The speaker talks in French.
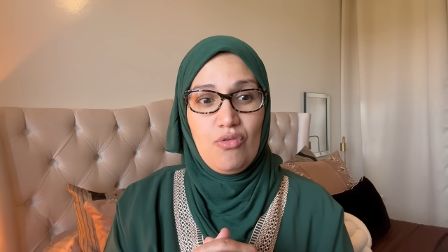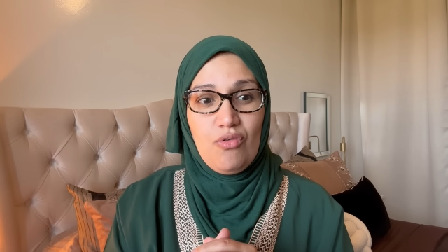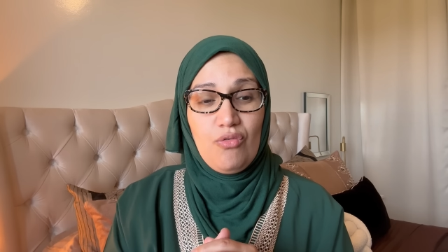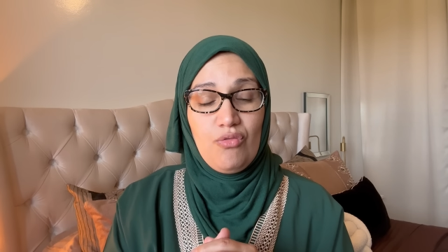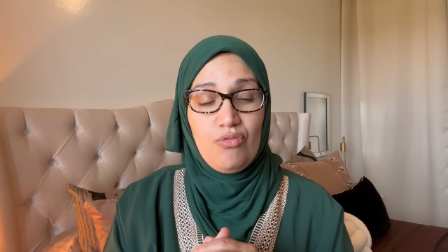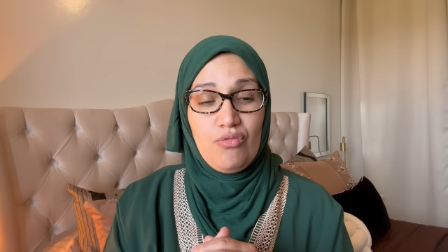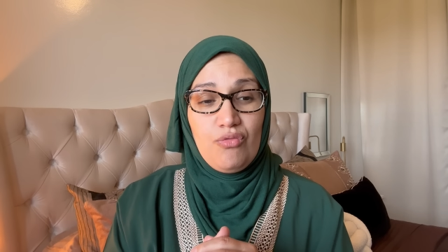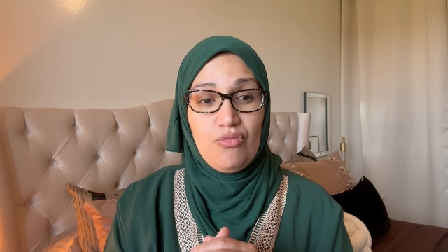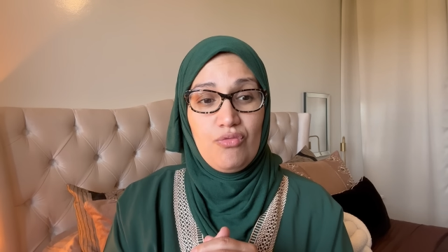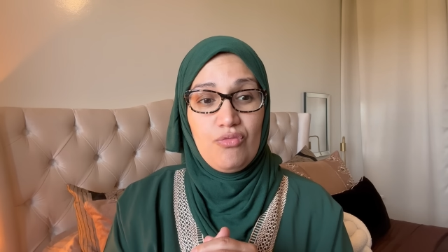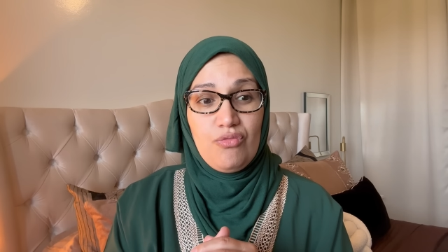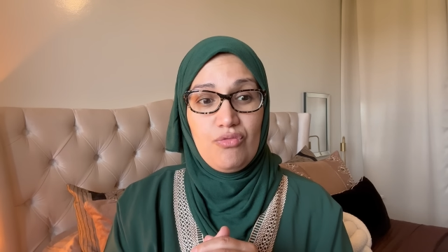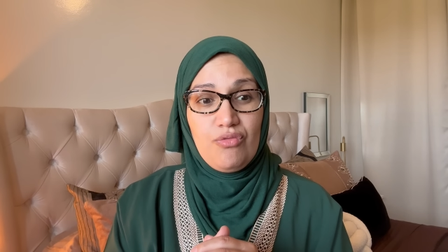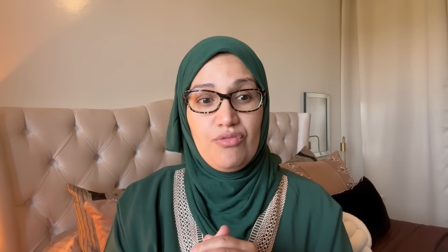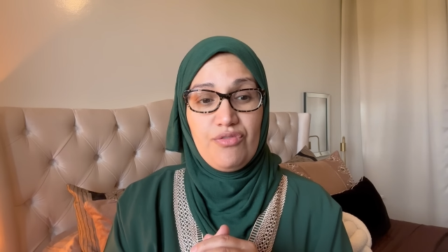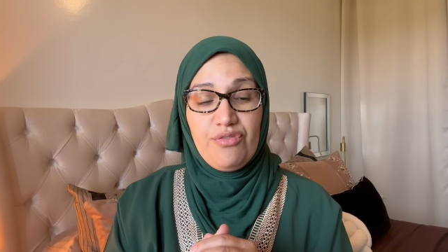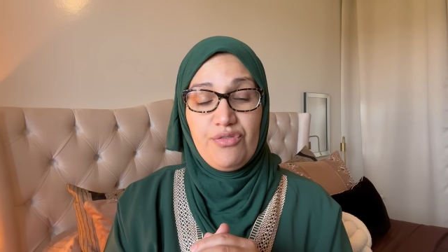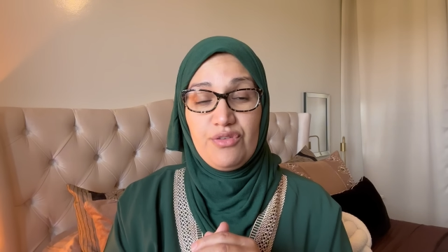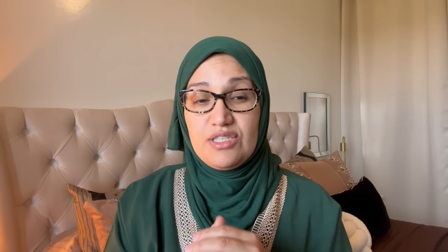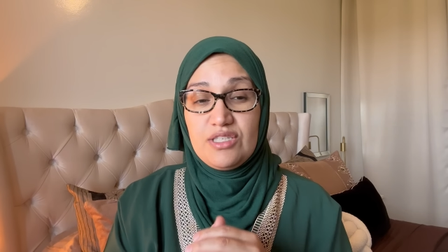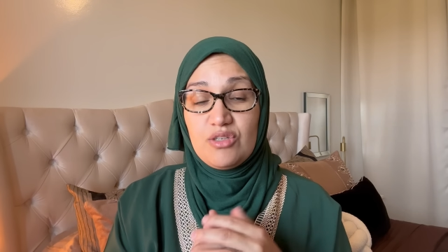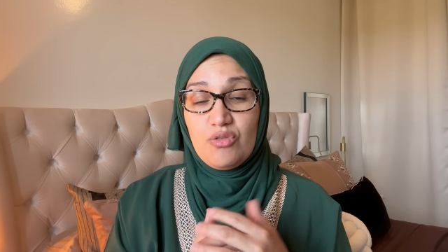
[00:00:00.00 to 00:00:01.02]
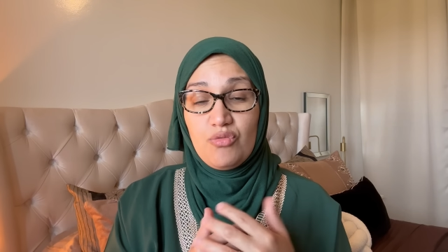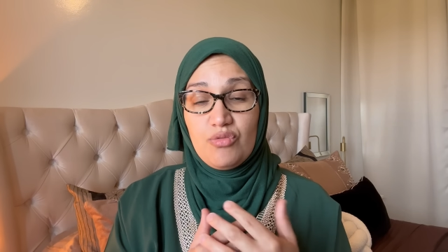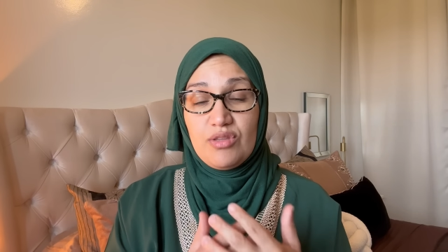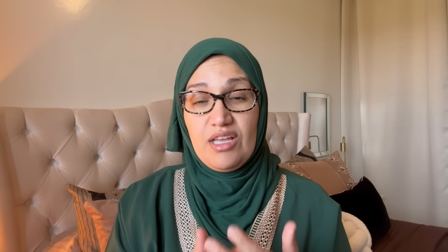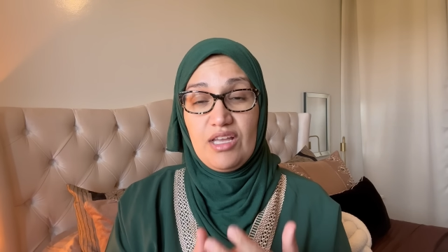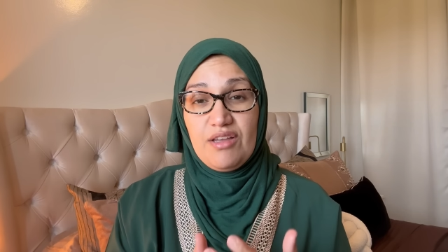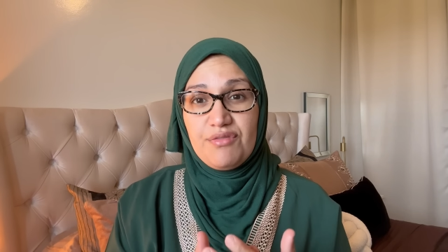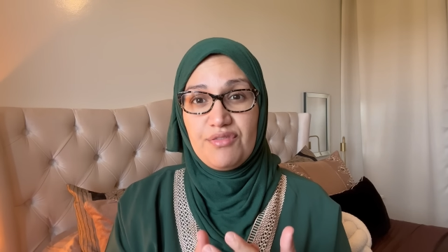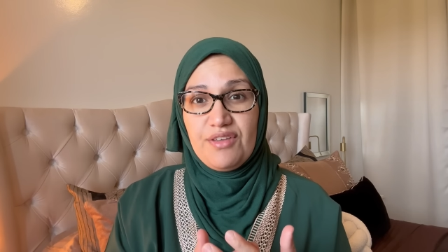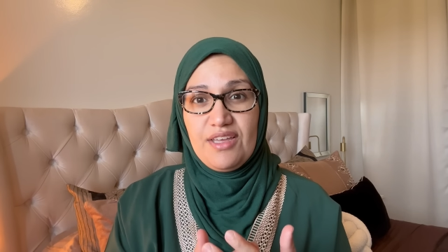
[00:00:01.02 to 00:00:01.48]
on, fait ce qu'on
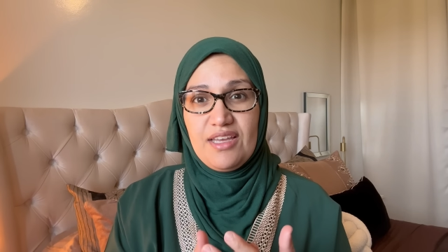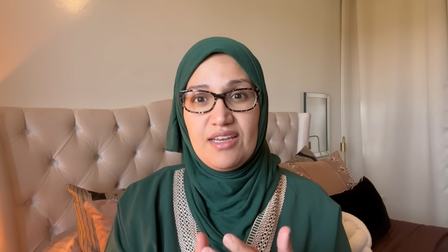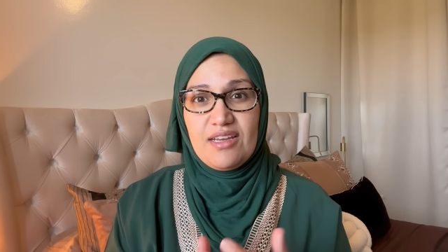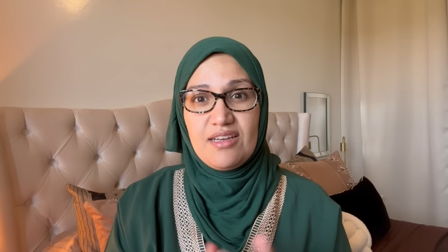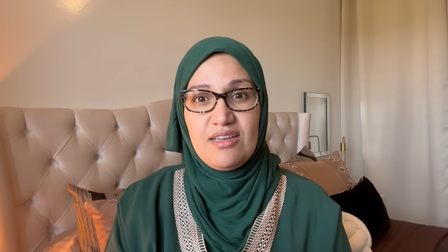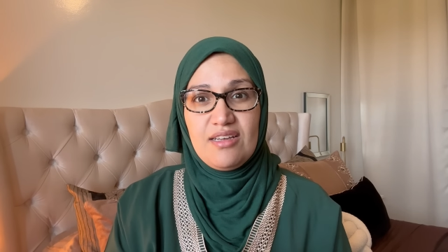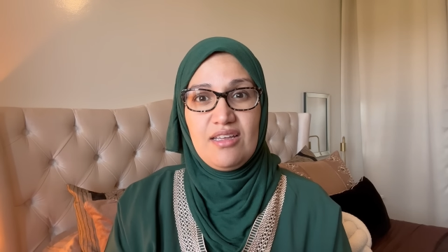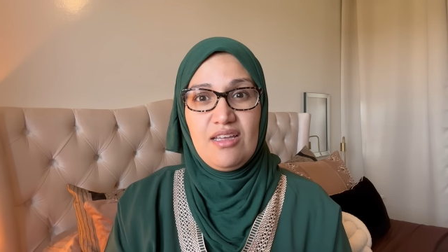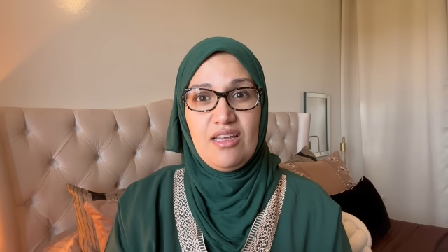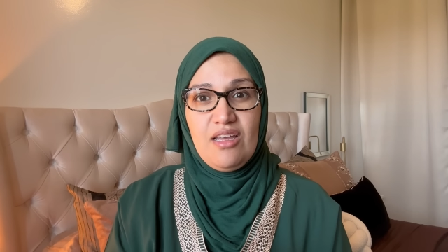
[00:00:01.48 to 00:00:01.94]
a à faire